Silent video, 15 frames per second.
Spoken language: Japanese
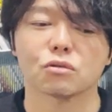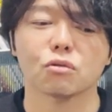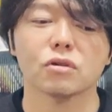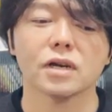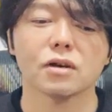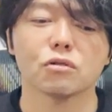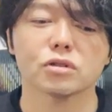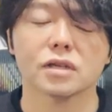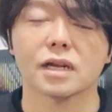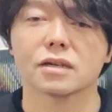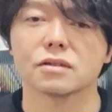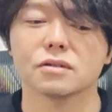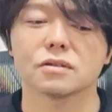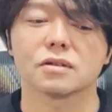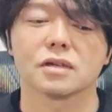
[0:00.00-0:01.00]
そこがおそら
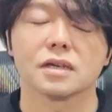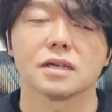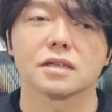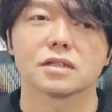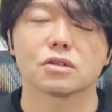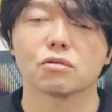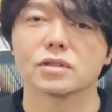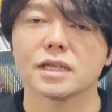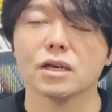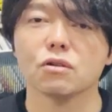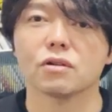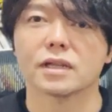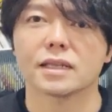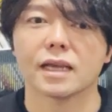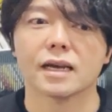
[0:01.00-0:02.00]
く、その前
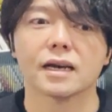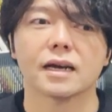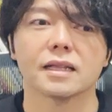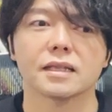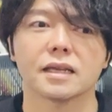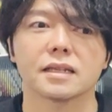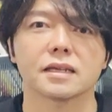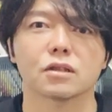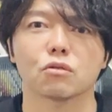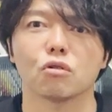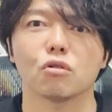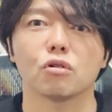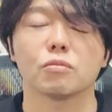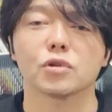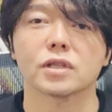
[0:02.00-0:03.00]
後は転換点だ
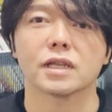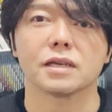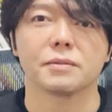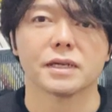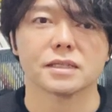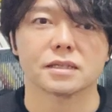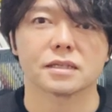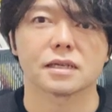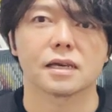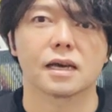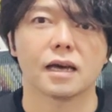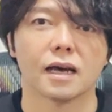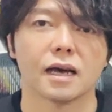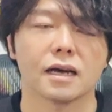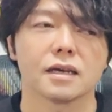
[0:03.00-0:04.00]
と思っています
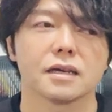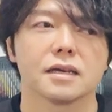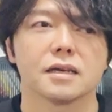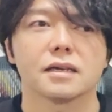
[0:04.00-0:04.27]
が、